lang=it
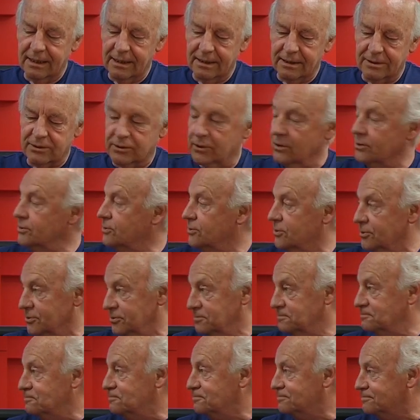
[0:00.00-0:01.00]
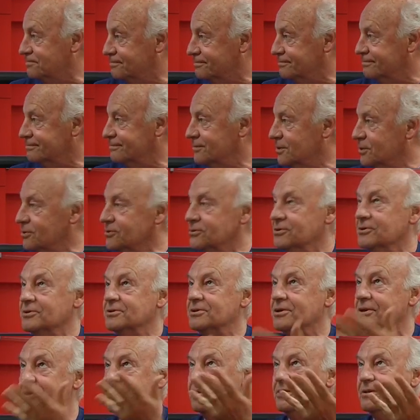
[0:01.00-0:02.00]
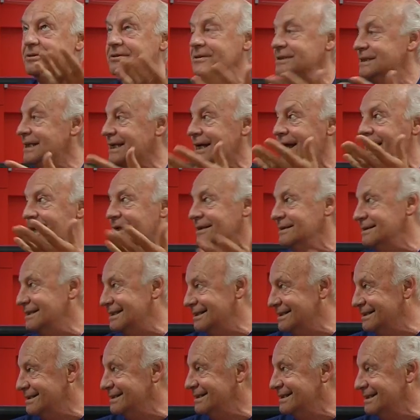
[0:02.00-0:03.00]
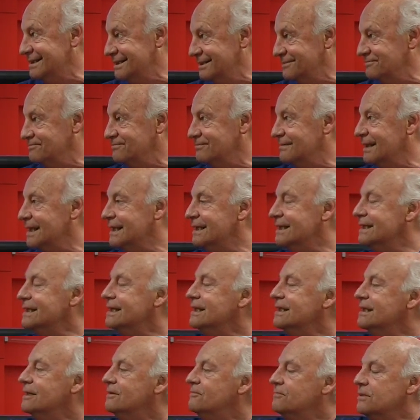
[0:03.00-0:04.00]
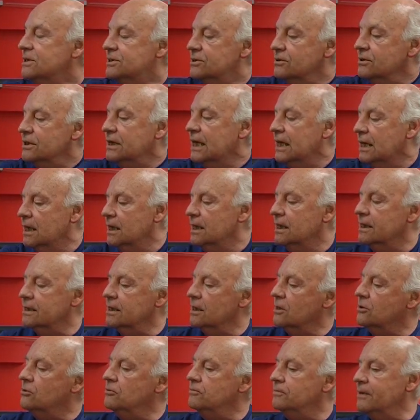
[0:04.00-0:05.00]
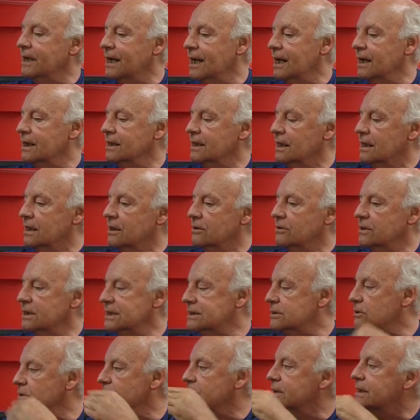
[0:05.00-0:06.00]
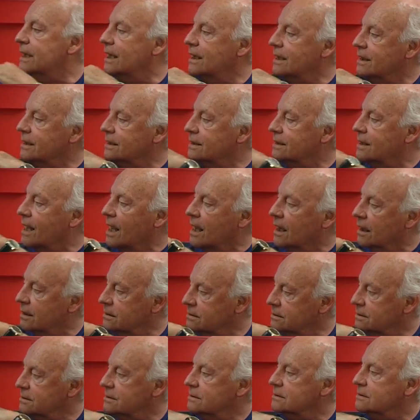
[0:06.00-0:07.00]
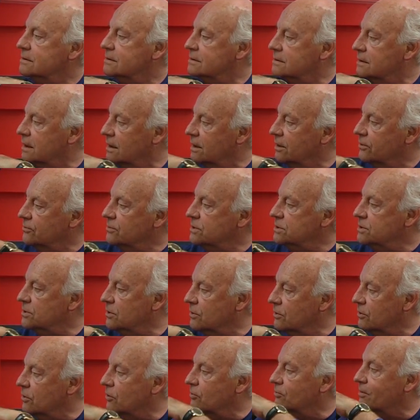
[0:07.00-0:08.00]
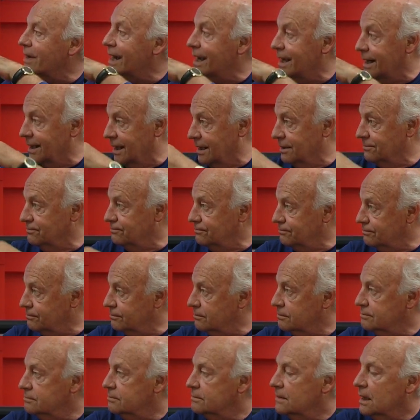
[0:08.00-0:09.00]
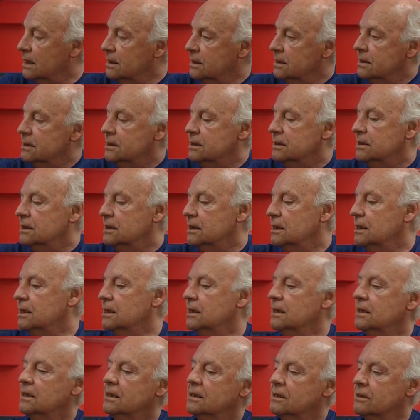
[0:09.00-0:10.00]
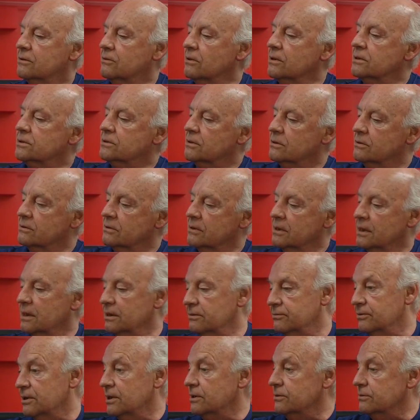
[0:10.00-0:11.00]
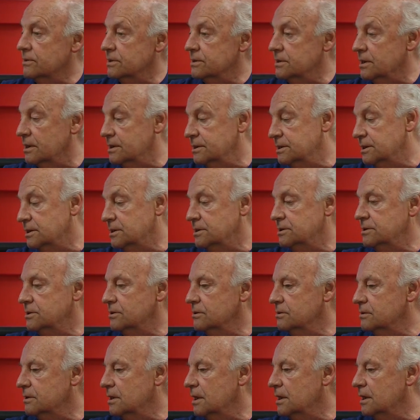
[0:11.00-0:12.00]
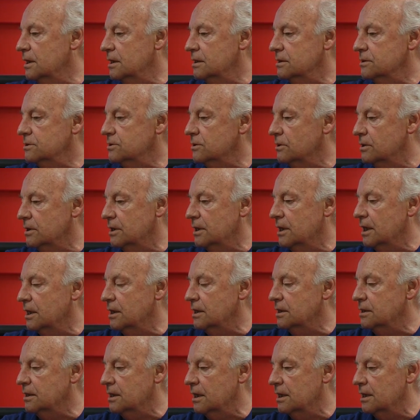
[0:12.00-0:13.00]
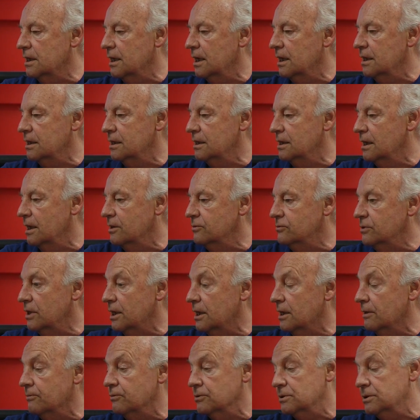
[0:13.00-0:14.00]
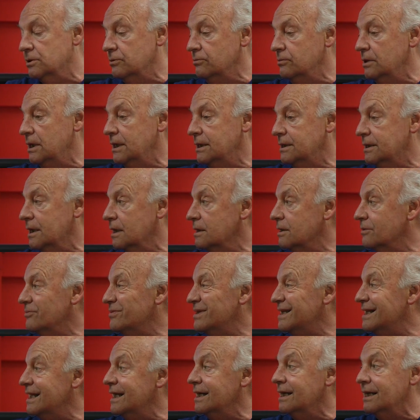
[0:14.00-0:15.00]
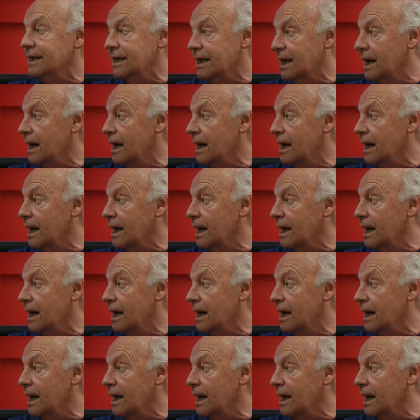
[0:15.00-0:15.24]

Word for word: sotto tutti sono giganti. No? Eh. Bisogna recuperare l'orizzontalità della visione umana. E questo è il vero esercizio della solidarietà, è l'unica possibilità di vedere